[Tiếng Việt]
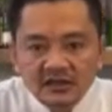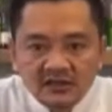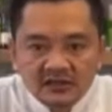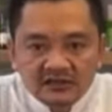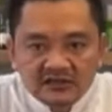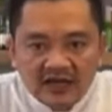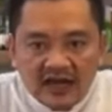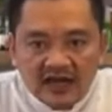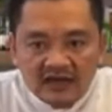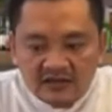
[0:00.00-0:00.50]

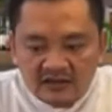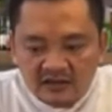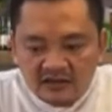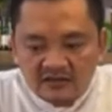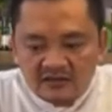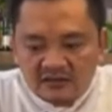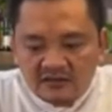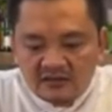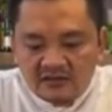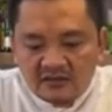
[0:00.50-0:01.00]
xài cho
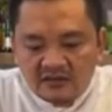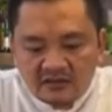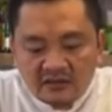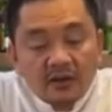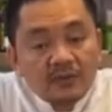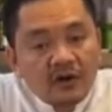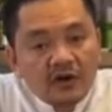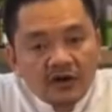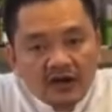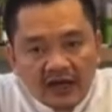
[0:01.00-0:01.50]
cho cho
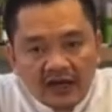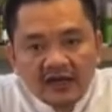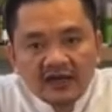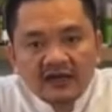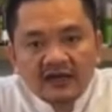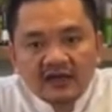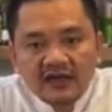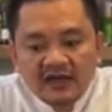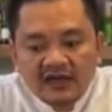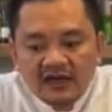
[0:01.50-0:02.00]
cho món này
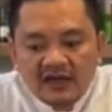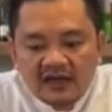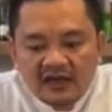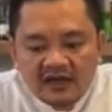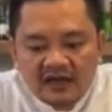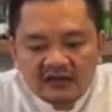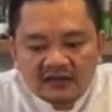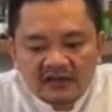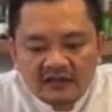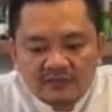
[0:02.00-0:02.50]

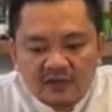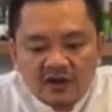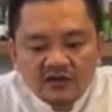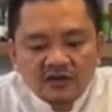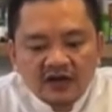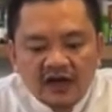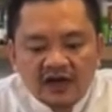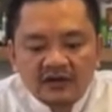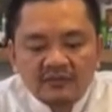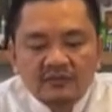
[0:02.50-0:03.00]
đó, thì
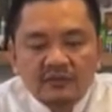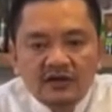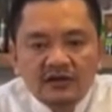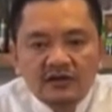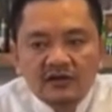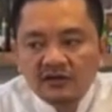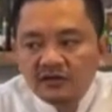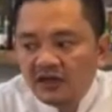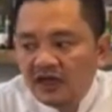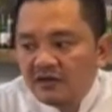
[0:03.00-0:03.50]
món này mình
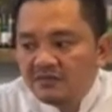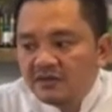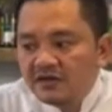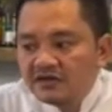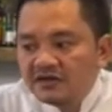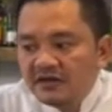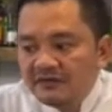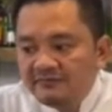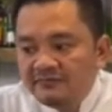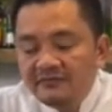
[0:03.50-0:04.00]
có thể mình
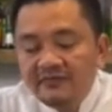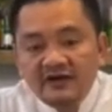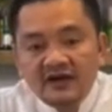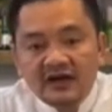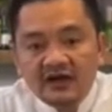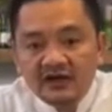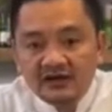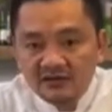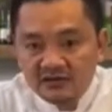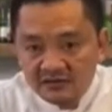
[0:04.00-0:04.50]
chấm với
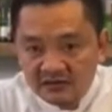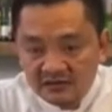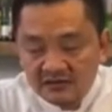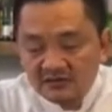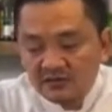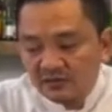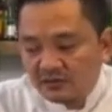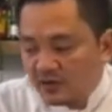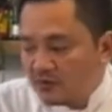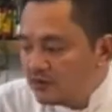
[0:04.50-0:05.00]
lại cái nước
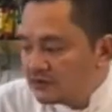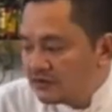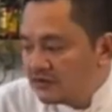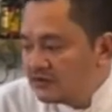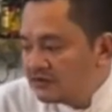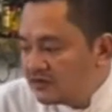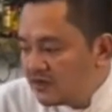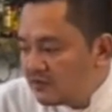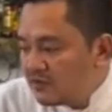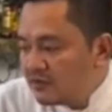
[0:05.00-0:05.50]
tương một tí quốc sẽ
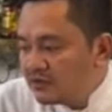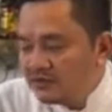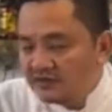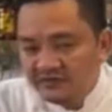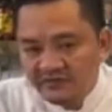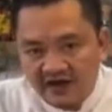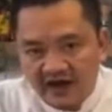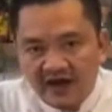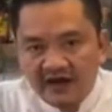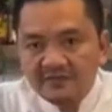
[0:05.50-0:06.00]
hướng dẫn mọi người
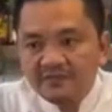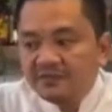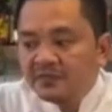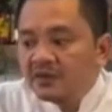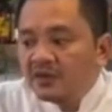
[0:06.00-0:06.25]
pha